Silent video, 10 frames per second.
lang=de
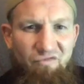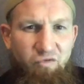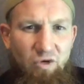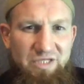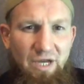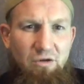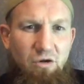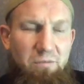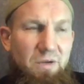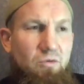Vortrag
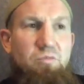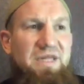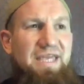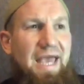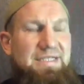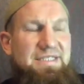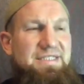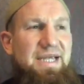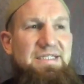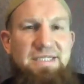komme über die
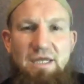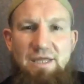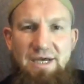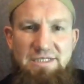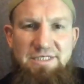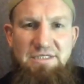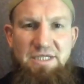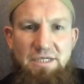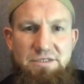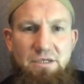Existenz Allahs, dann
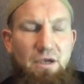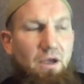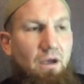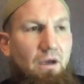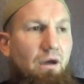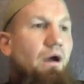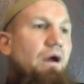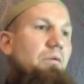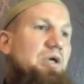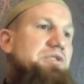sagen sie,
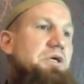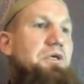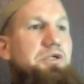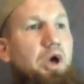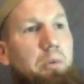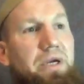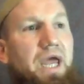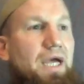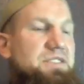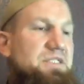ey, was redet ihr über die
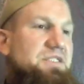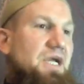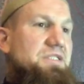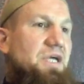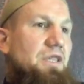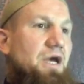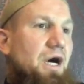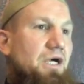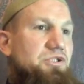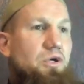Existenz
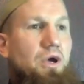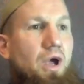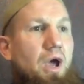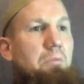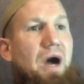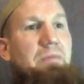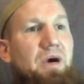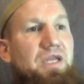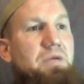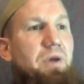Allahs? Äh, mach
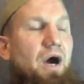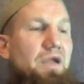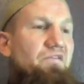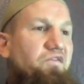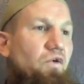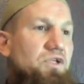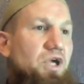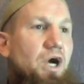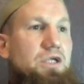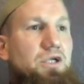mal lieber einen
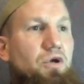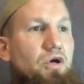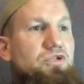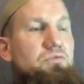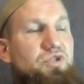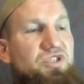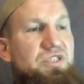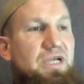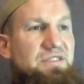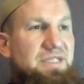Vortrag, die Leute müssen
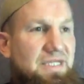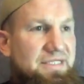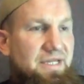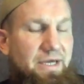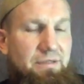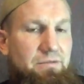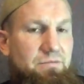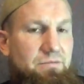das und das lernen.